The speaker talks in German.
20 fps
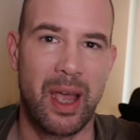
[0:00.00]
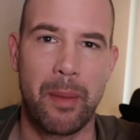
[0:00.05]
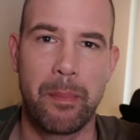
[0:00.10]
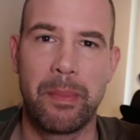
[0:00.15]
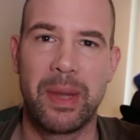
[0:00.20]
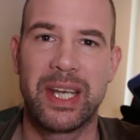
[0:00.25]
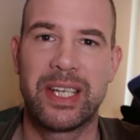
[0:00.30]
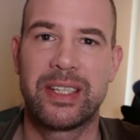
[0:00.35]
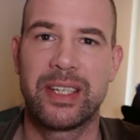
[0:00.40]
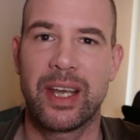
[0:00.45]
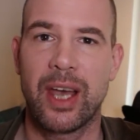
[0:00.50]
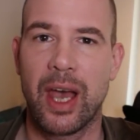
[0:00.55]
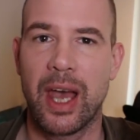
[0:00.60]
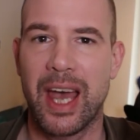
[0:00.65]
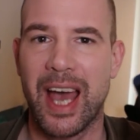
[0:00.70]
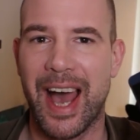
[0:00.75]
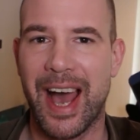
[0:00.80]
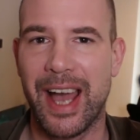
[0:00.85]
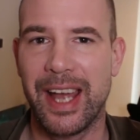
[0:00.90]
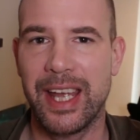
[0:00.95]
mit
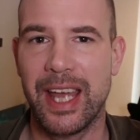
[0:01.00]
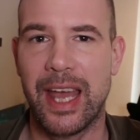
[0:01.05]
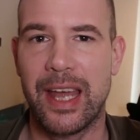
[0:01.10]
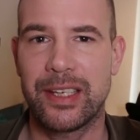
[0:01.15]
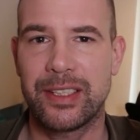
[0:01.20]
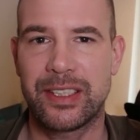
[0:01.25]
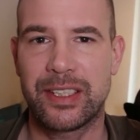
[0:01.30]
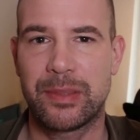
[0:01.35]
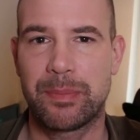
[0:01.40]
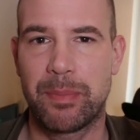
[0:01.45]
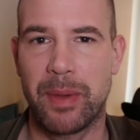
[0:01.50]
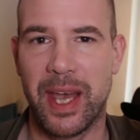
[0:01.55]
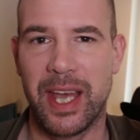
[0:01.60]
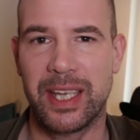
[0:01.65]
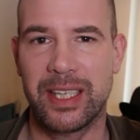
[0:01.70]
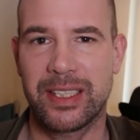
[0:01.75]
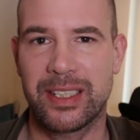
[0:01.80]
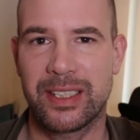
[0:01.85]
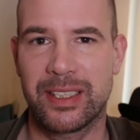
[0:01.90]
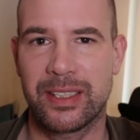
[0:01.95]
High-End
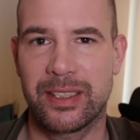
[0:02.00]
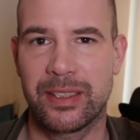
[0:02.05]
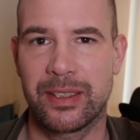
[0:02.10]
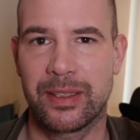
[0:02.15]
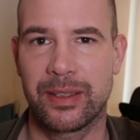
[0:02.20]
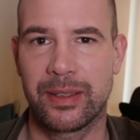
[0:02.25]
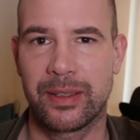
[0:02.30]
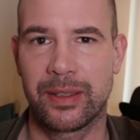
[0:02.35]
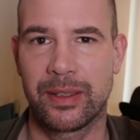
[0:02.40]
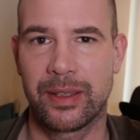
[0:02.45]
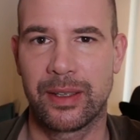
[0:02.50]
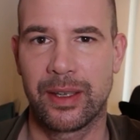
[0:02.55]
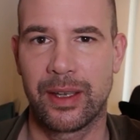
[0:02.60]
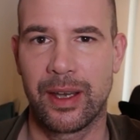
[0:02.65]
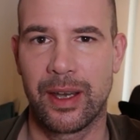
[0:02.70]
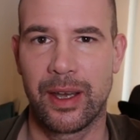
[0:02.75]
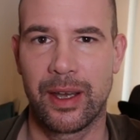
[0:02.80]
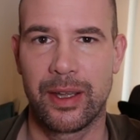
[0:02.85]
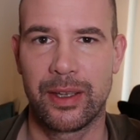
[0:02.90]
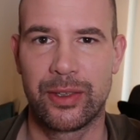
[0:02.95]
Specs
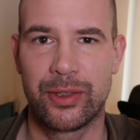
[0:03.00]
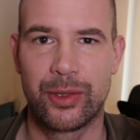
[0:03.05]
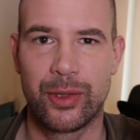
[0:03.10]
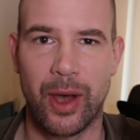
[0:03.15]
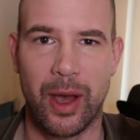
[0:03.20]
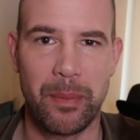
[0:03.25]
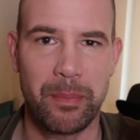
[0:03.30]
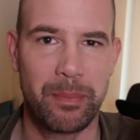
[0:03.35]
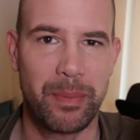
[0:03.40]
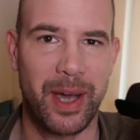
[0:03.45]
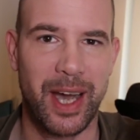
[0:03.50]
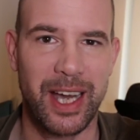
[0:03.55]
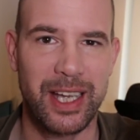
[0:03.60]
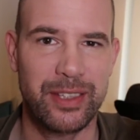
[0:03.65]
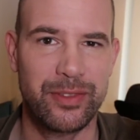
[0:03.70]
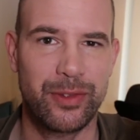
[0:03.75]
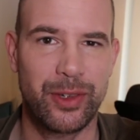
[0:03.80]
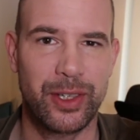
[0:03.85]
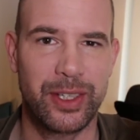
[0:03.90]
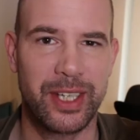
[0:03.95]
zu einem
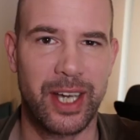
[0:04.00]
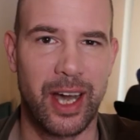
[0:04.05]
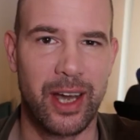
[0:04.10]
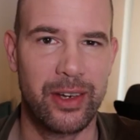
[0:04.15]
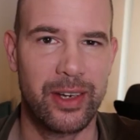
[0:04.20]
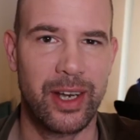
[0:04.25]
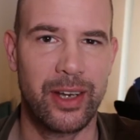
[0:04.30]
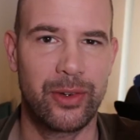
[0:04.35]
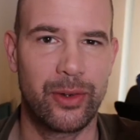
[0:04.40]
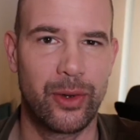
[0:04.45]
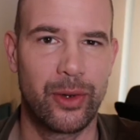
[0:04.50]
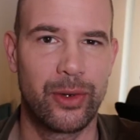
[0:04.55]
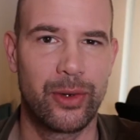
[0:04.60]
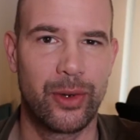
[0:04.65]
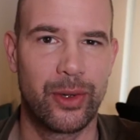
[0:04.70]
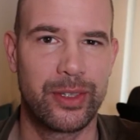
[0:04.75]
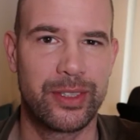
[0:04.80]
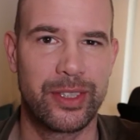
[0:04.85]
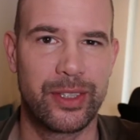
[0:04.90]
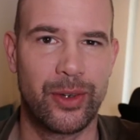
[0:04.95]
Preis von
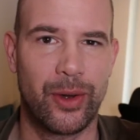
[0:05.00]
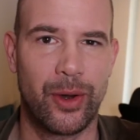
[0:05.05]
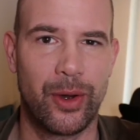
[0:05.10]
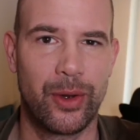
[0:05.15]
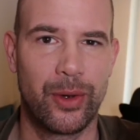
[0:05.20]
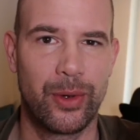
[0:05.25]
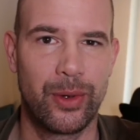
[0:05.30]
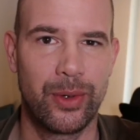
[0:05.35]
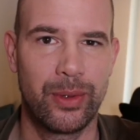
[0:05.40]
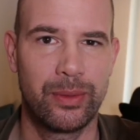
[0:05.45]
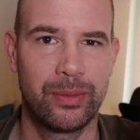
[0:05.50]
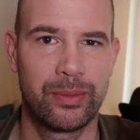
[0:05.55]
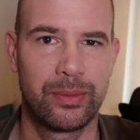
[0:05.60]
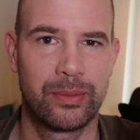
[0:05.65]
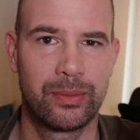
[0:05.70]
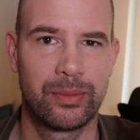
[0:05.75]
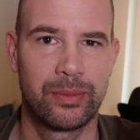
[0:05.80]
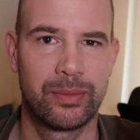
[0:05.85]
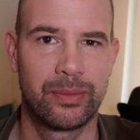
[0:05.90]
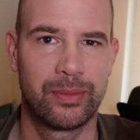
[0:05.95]
399 Euro
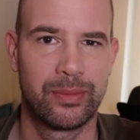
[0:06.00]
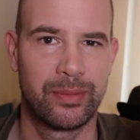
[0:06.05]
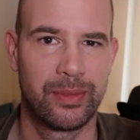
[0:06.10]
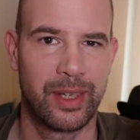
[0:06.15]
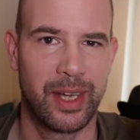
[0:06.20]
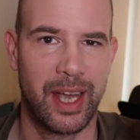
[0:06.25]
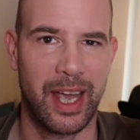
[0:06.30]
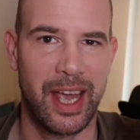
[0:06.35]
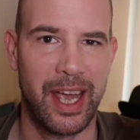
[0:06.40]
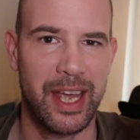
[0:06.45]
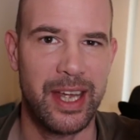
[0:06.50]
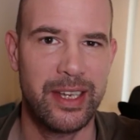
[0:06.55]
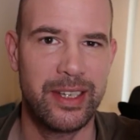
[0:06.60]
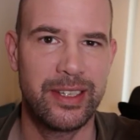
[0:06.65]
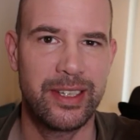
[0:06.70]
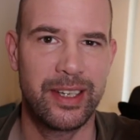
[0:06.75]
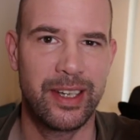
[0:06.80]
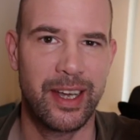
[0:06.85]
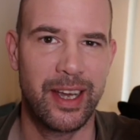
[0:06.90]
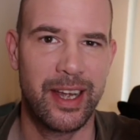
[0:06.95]

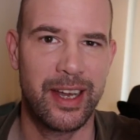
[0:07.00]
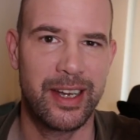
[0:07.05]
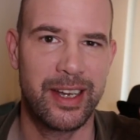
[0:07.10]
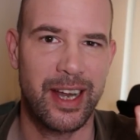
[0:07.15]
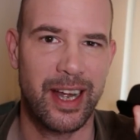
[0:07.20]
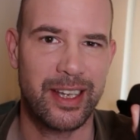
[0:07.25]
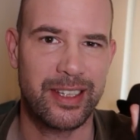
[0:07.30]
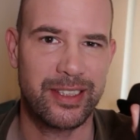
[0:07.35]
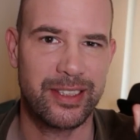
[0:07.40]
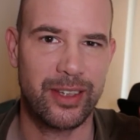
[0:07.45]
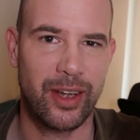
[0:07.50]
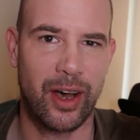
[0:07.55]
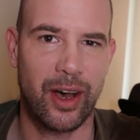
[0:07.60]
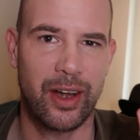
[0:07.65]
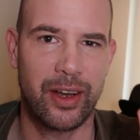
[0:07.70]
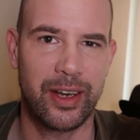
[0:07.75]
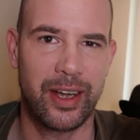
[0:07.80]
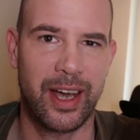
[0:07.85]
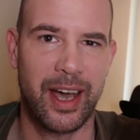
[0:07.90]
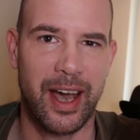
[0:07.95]
hält das
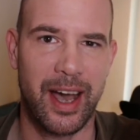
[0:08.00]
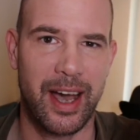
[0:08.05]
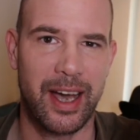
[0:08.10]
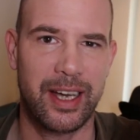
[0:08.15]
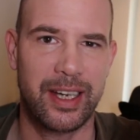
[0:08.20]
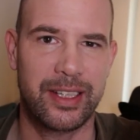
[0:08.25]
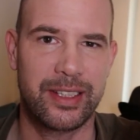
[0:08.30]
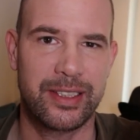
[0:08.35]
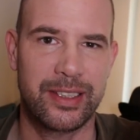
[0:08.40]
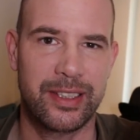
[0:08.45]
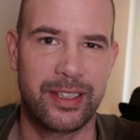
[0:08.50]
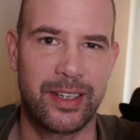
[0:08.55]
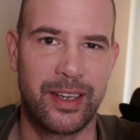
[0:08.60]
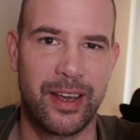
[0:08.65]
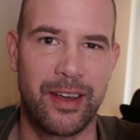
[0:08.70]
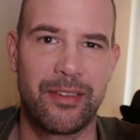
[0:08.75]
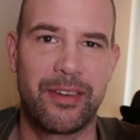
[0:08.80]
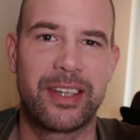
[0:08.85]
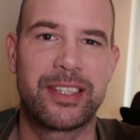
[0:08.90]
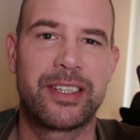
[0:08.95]
Honor 8,
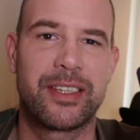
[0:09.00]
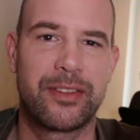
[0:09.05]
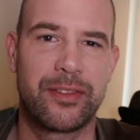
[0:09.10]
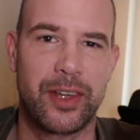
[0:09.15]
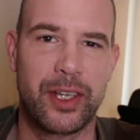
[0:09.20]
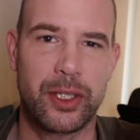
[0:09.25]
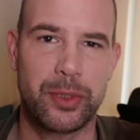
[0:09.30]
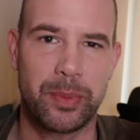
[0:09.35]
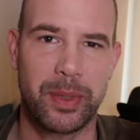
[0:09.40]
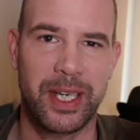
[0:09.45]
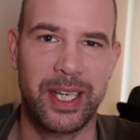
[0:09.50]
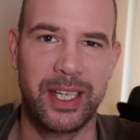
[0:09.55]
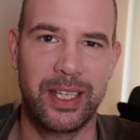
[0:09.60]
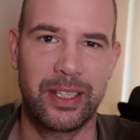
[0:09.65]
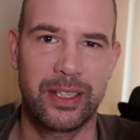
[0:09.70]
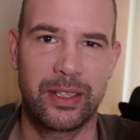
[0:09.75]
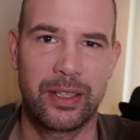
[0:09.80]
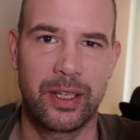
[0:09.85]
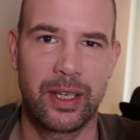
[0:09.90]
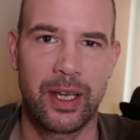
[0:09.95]
was es
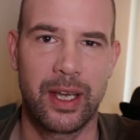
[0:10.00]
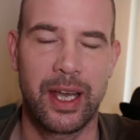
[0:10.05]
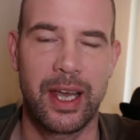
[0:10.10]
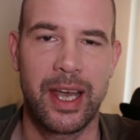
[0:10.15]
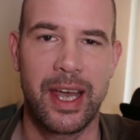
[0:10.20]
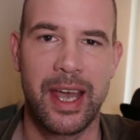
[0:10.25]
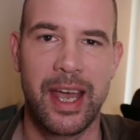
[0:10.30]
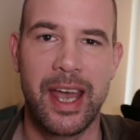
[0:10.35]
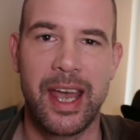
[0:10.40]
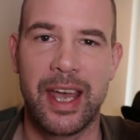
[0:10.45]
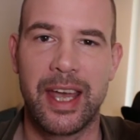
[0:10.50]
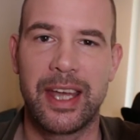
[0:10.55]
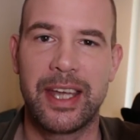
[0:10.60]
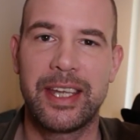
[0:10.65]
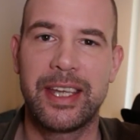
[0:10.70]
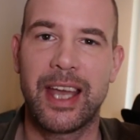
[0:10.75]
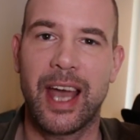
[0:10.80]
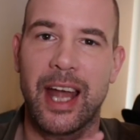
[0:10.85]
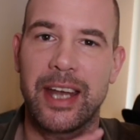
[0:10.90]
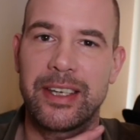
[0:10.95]
verspricht.
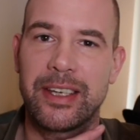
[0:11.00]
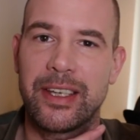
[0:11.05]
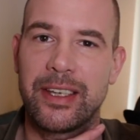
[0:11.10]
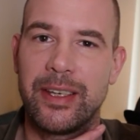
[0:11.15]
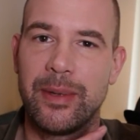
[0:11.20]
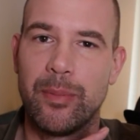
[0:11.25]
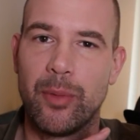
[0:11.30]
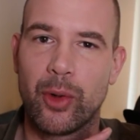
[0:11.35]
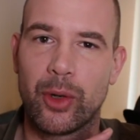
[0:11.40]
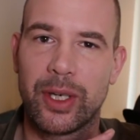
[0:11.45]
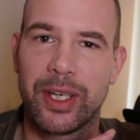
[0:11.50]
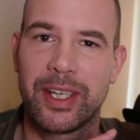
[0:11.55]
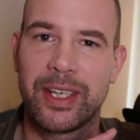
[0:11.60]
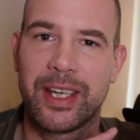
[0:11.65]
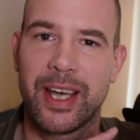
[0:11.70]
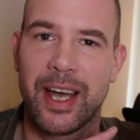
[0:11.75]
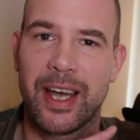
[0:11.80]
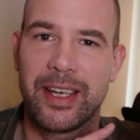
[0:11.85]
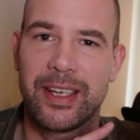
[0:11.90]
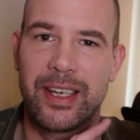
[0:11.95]
Ich hatte die
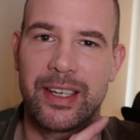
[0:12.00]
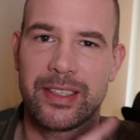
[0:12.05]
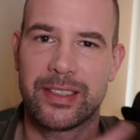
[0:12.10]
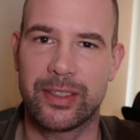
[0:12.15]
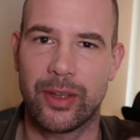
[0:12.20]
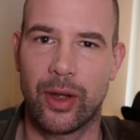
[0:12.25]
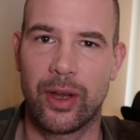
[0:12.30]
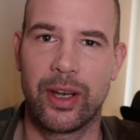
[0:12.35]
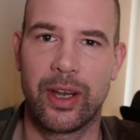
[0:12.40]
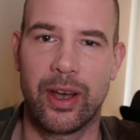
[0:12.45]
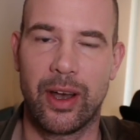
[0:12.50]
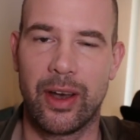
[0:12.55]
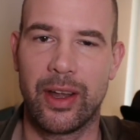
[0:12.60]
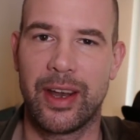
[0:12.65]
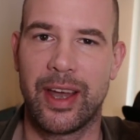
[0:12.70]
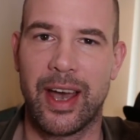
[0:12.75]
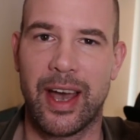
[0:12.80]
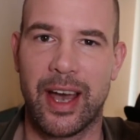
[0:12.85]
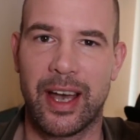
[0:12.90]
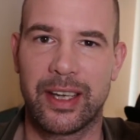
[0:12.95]
Möglichkeit, das Honor
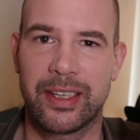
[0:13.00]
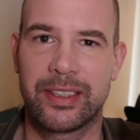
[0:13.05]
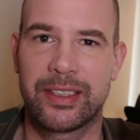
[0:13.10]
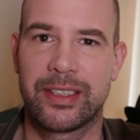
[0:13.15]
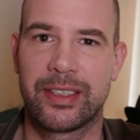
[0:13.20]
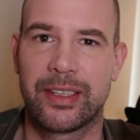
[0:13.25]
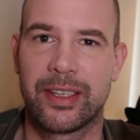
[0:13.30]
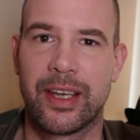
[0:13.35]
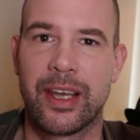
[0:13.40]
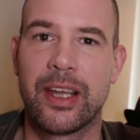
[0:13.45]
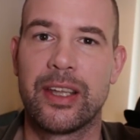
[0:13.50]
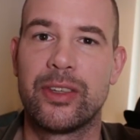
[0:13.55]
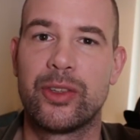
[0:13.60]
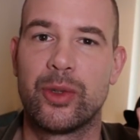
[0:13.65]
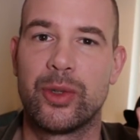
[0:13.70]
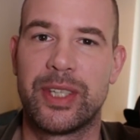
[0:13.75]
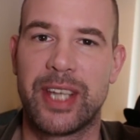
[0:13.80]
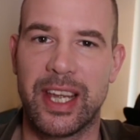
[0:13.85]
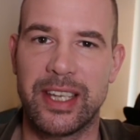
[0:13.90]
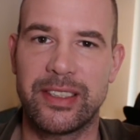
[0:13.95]
8
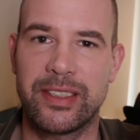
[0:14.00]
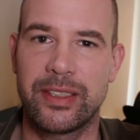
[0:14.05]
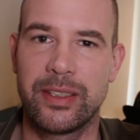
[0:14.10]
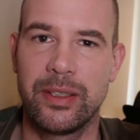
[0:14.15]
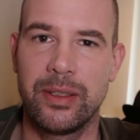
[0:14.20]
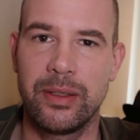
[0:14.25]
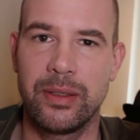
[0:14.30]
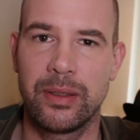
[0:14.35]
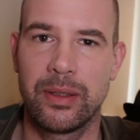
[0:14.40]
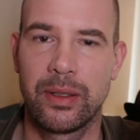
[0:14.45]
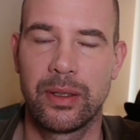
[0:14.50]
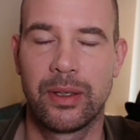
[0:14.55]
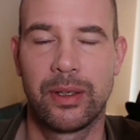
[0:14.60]
zu testen